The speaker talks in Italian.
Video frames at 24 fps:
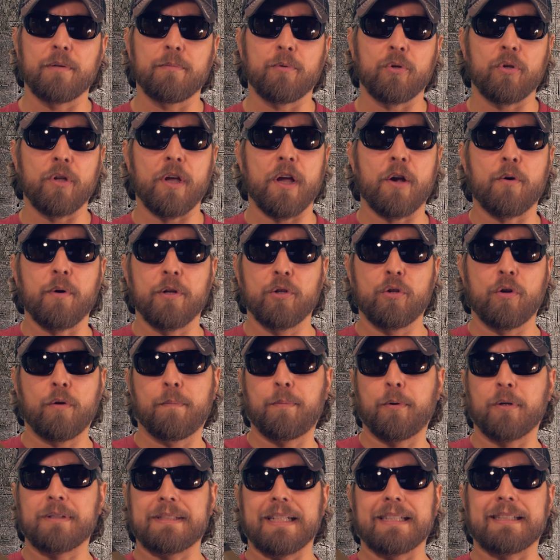in modo che quando lo
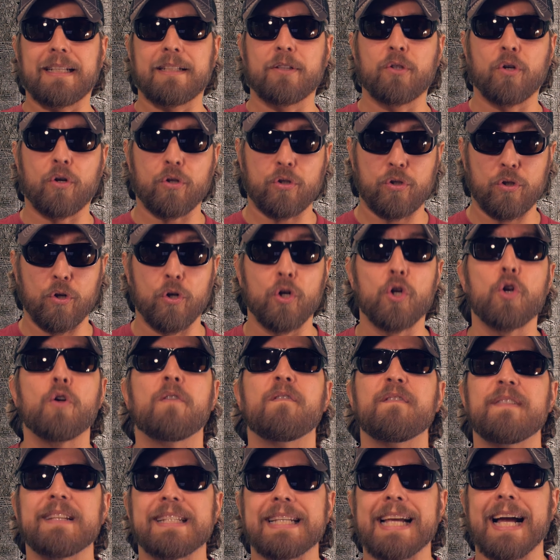portate addosso
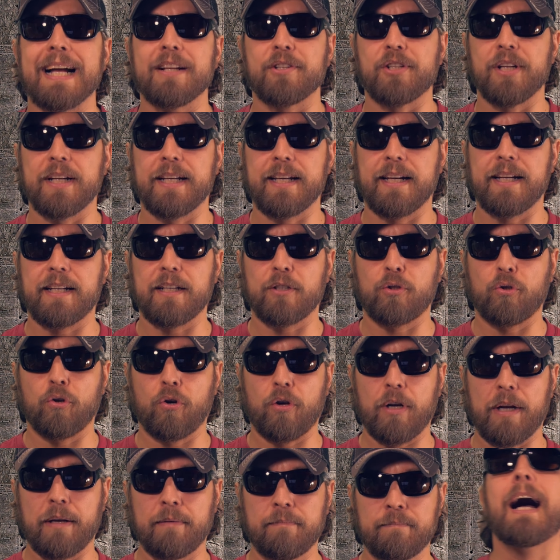non vi sgancia il
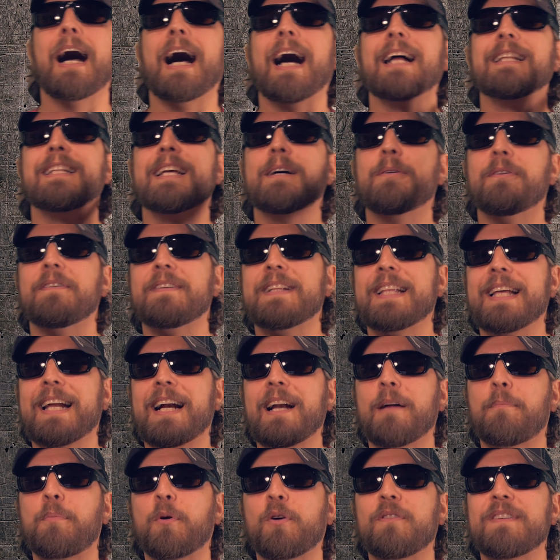caricatore. Andiamo a vedere
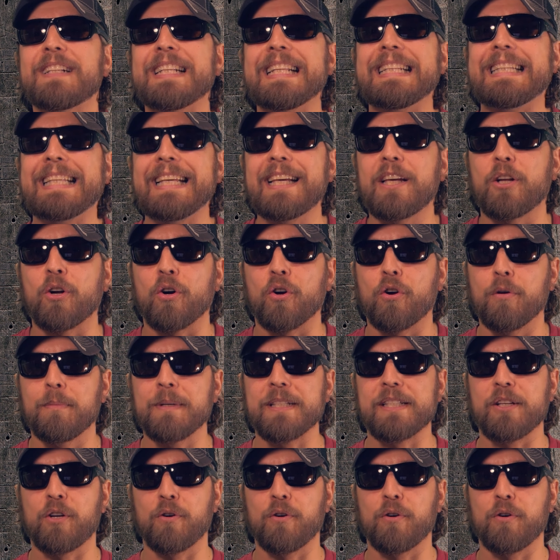la prova di tiro, come si